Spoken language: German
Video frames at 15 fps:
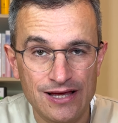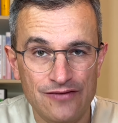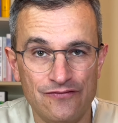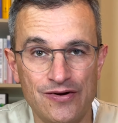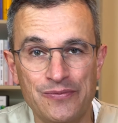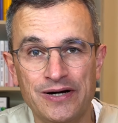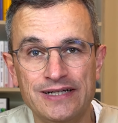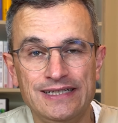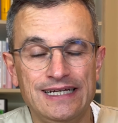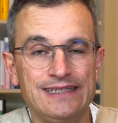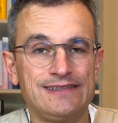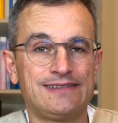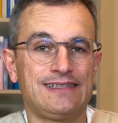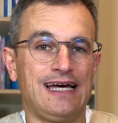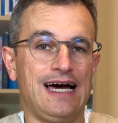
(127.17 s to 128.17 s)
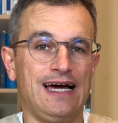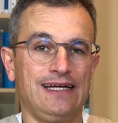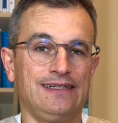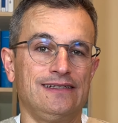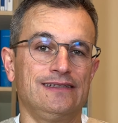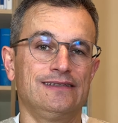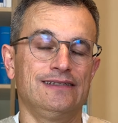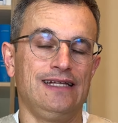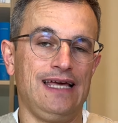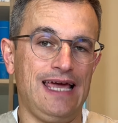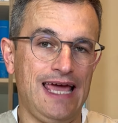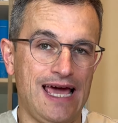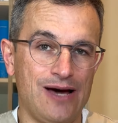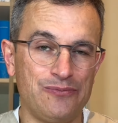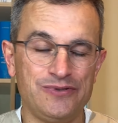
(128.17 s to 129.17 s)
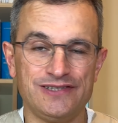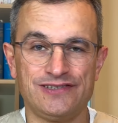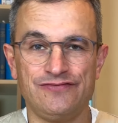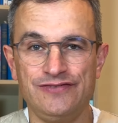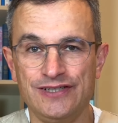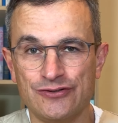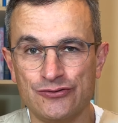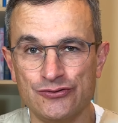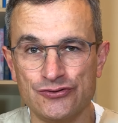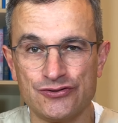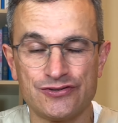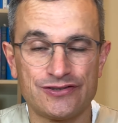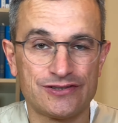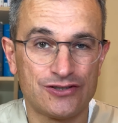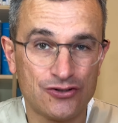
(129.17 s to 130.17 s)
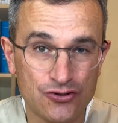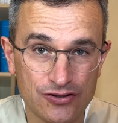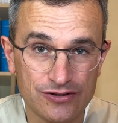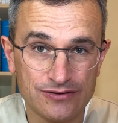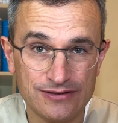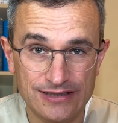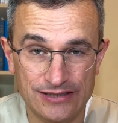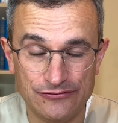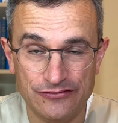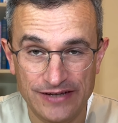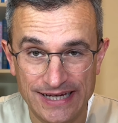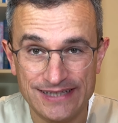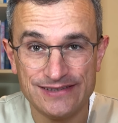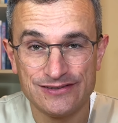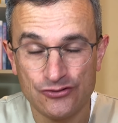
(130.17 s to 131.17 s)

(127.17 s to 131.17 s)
Wenn man jetzt einen Herpesvirus-Infekt